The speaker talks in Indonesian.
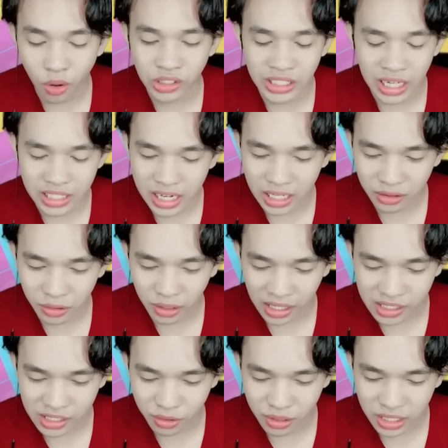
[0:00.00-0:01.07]
Oh, nggak jatuh
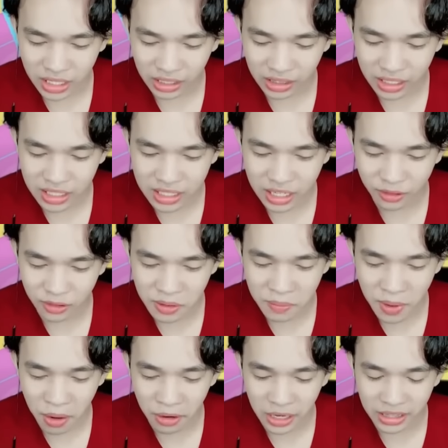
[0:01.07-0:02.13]
guys. Kukira tadi jatuh ke
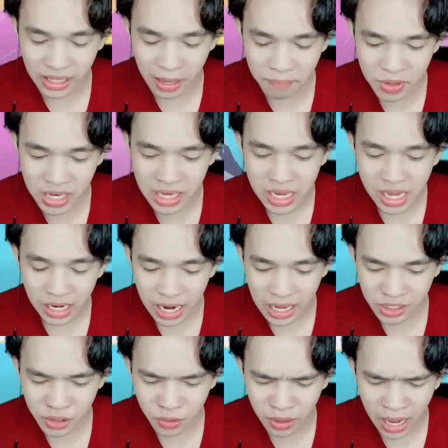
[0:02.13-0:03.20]
bawah ya. Tapi
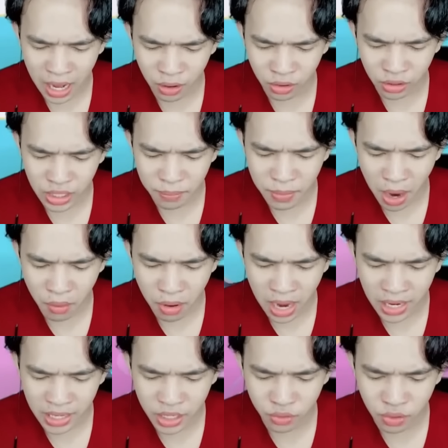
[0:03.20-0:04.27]
langsung KO di
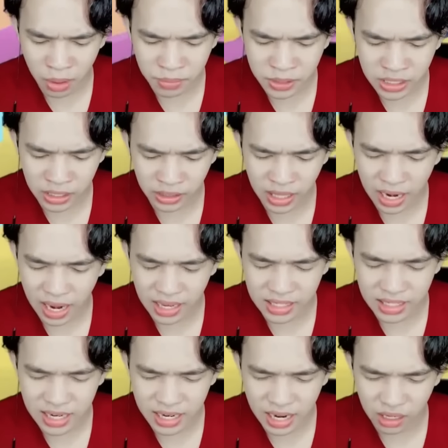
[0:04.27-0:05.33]
bawah ada dua peserta
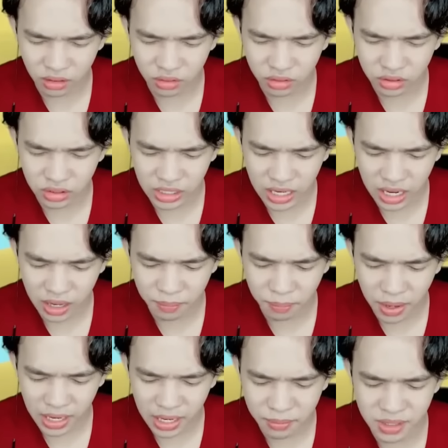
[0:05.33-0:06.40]
lagi dan aku tidak
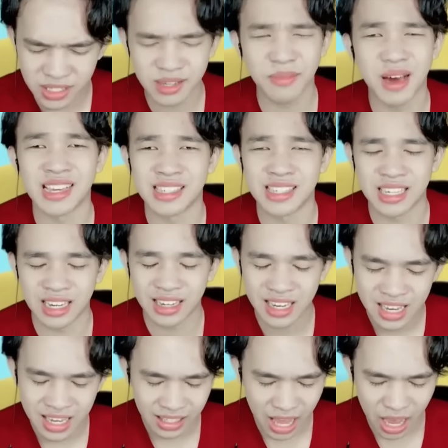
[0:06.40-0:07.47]
pengen basa-basi ya.
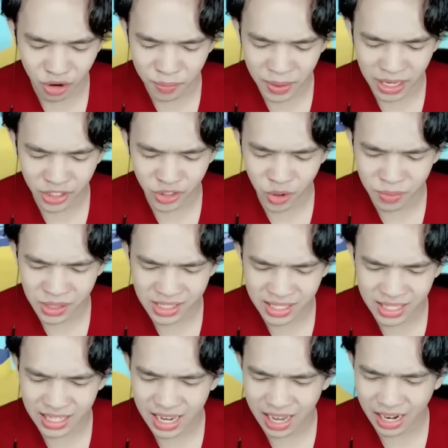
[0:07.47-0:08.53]
Nah, aku pengen coba
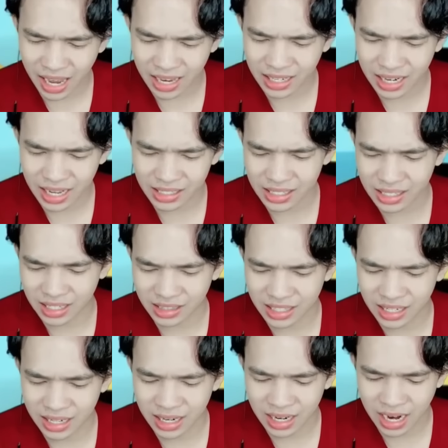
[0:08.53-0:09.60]
skin yang lain lagi ya.
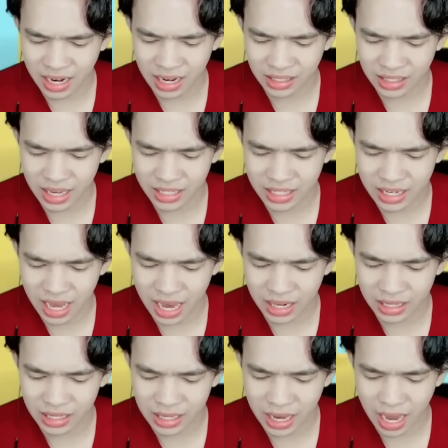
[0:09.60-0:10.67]
Tadi kan anaknya Agent
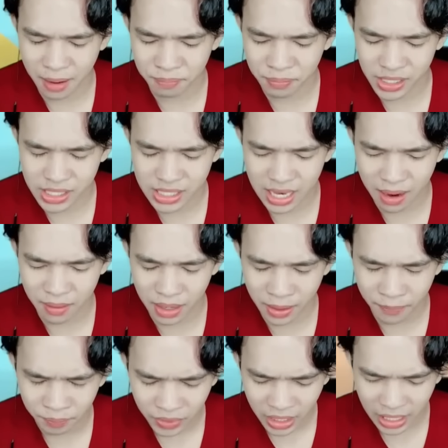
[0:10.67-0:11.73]
Ali Api Sam
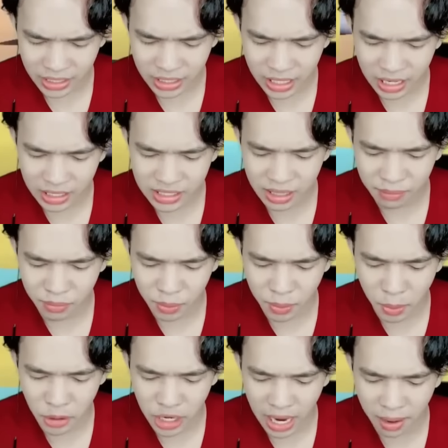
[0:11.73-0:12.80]
eh Agent Ali Sambo
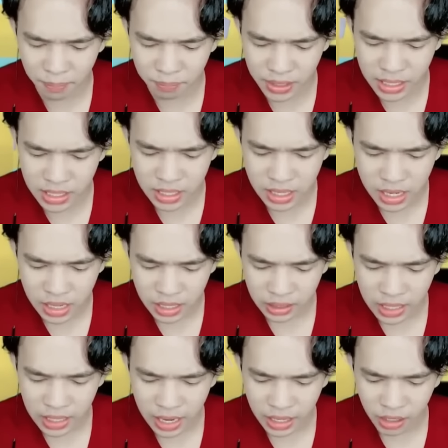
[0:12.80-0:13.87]
Boboiboy Api
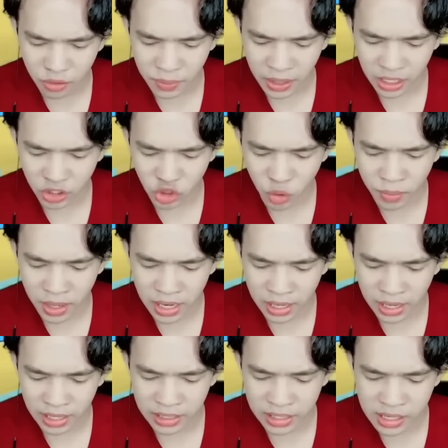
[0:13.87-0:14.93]
dan aku pengen coba yang
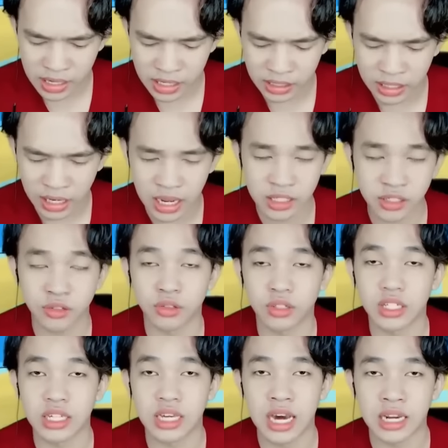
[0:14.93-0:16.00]
lainnya jadi kita langsung
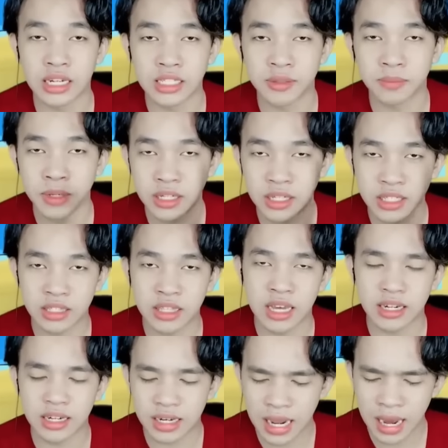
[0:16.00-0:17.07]
ke garis finish dan